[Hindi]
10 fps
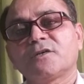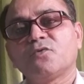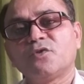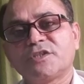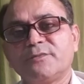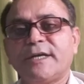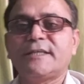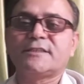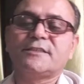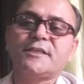कौन सी
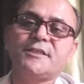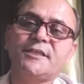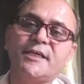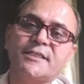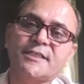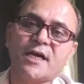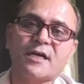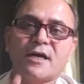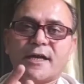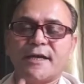मेडिसिन देनी है क्या
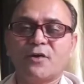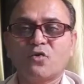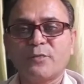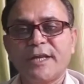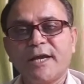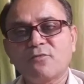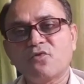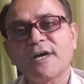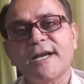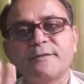कारण है और मैंने
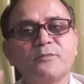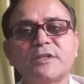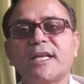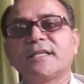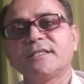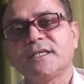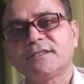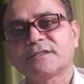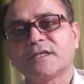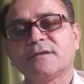आपको कारण भी बतला दिए हैं
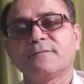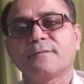इसके